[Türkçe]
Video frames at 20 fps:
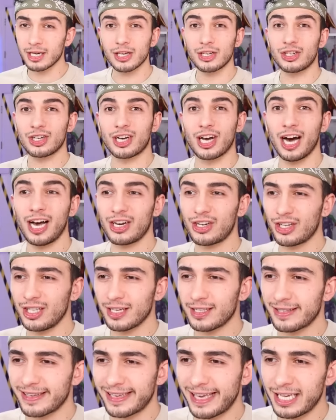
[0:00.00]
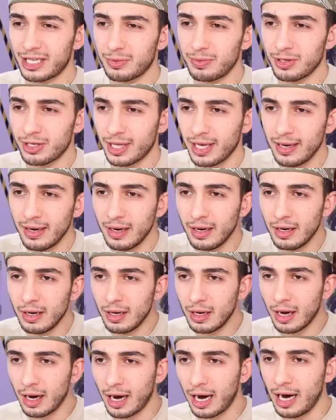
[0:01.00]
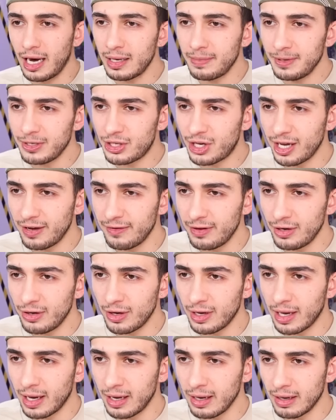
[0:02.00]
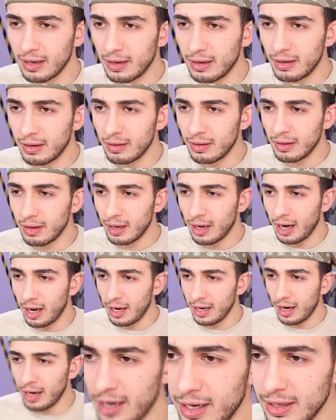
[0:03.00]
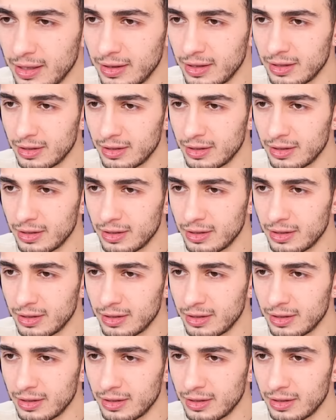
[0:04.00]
İki kişi karşılıklı geçmişler. Harbi çeviriyor ya. Aha.